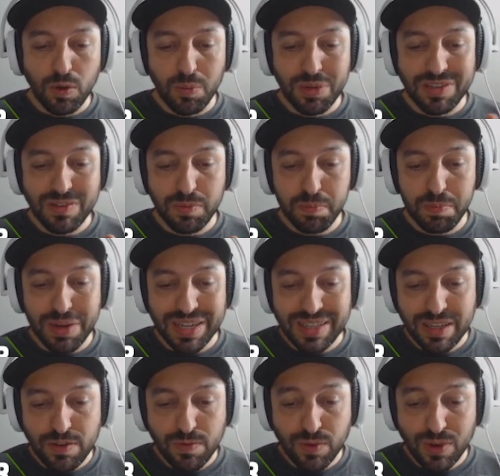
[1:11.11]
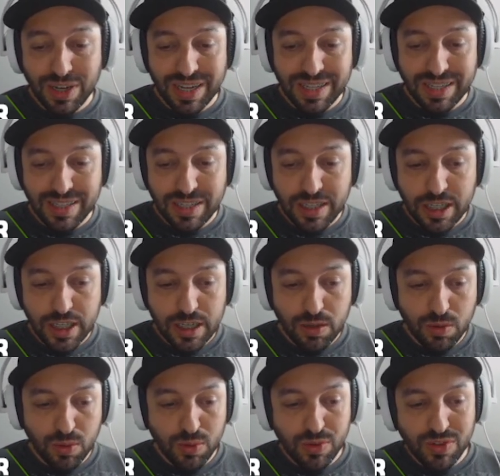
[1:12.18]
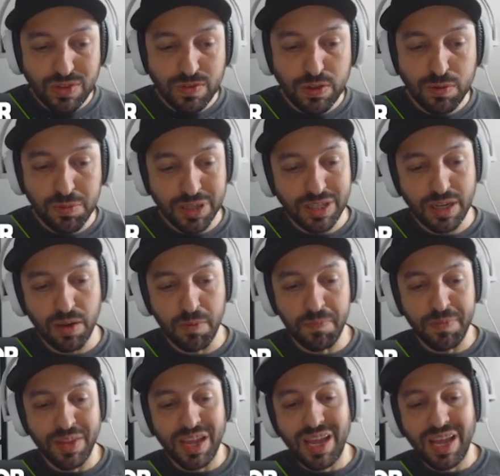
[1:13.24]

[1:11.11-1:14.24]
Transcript: uma espada invocada de energia corrosiva do imaterial.